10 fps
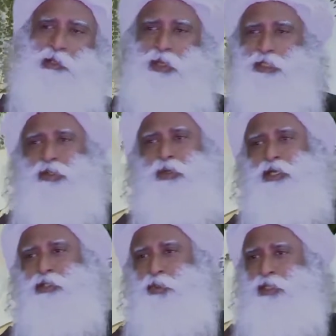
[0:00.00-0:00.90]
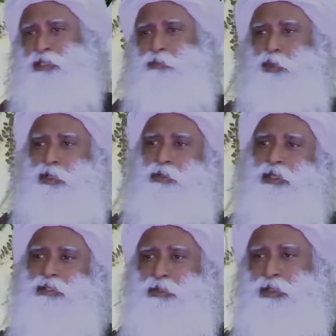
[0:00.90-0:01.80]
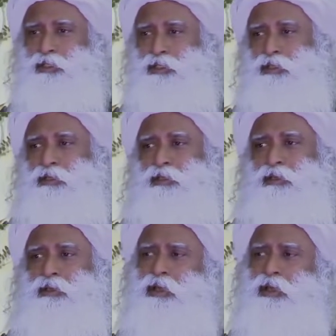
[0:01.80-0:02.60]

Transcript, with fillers: на теннисном корте, бьете по мячу, вам это нравится,